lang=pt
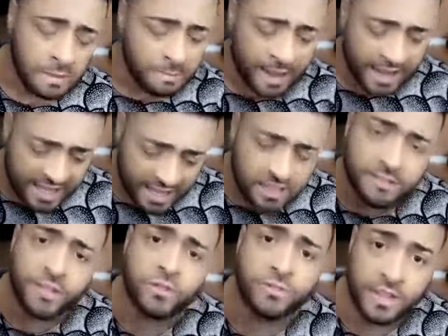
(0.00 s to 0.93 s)
para que esse
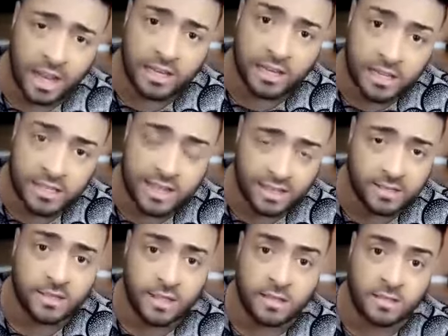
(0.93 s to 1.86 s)
vídeo viralize, essa
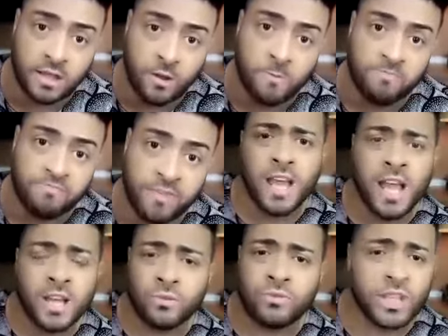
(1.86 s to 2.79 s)
é a intenção.
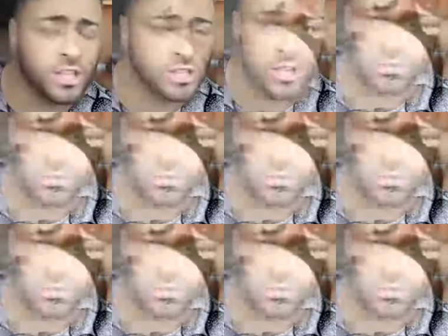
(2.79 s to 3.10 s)
Não deixa de